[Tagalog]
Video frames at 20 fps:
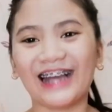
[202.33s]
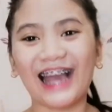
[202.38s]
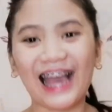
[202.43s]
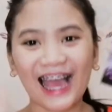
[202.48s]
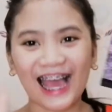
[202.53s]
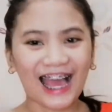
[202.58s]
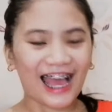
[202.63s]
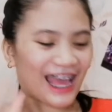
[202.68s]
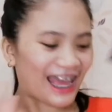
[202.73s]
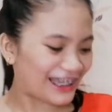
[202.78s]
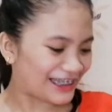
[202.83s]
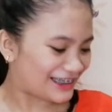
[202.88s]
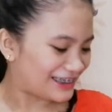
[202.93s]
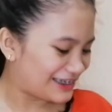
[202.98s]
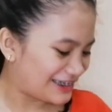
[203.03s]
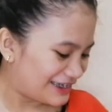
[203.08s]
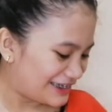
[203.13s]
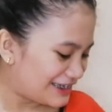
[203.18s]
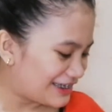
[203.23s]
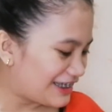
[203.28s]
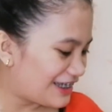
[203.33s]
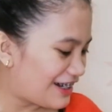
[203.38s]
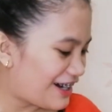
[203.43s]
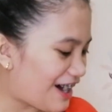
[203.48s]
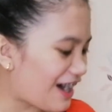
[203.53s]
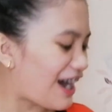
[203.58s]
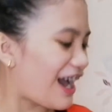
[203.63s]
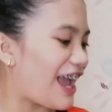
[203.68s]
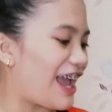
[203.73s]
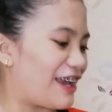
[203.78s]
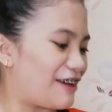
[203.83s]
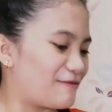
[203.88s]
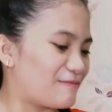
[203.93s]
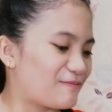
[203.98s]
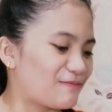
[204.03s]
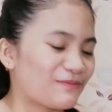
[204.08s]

Ay! Okay.